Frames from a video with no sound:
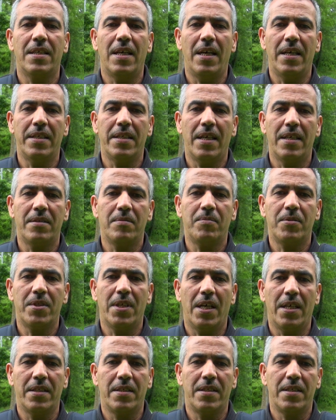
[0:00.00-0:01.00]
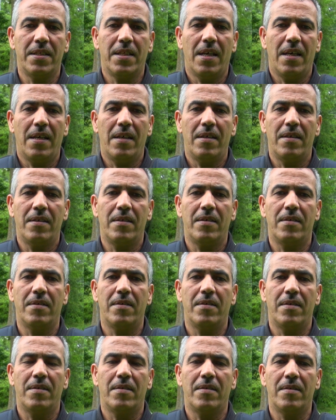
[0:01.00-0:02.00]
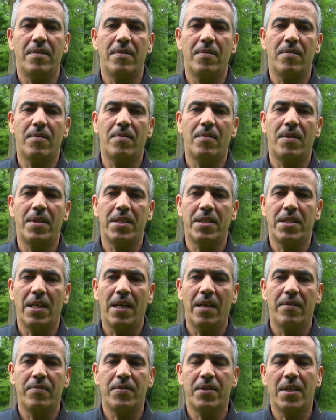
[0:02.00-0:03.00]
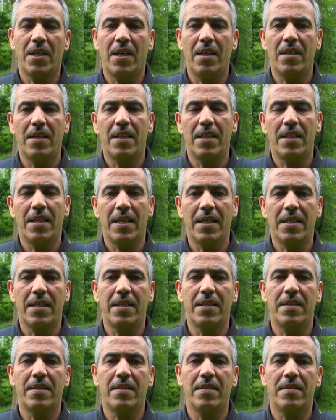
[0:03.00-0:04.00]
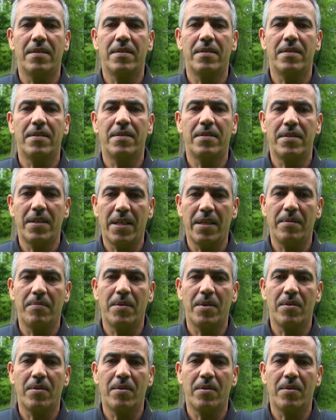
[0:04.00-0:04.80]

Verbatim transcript: تعانات متعددة والإسعاف جاء لكن التيم